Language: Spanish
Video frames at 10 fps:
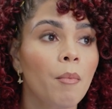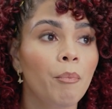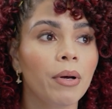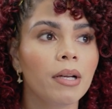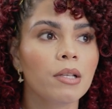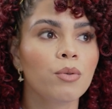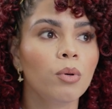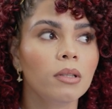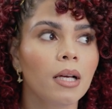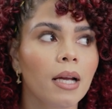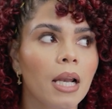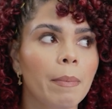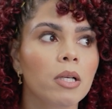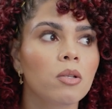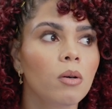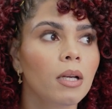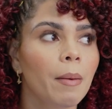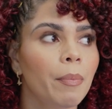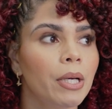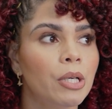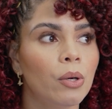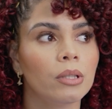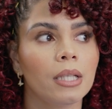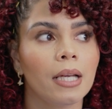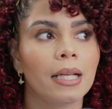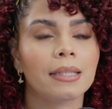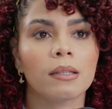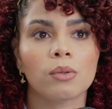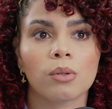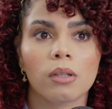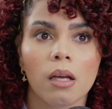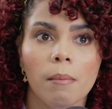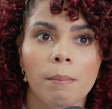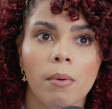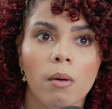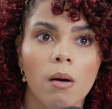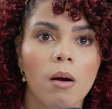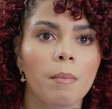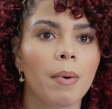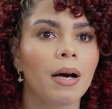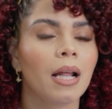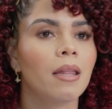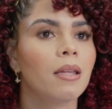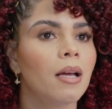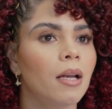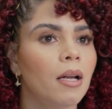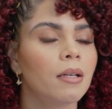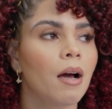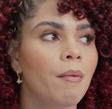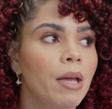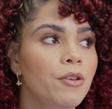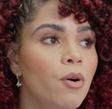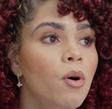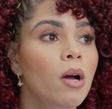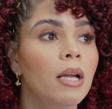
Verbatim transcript: pues resulta que la persona pues no tiene tanto tiempo para dedicarle al cabello,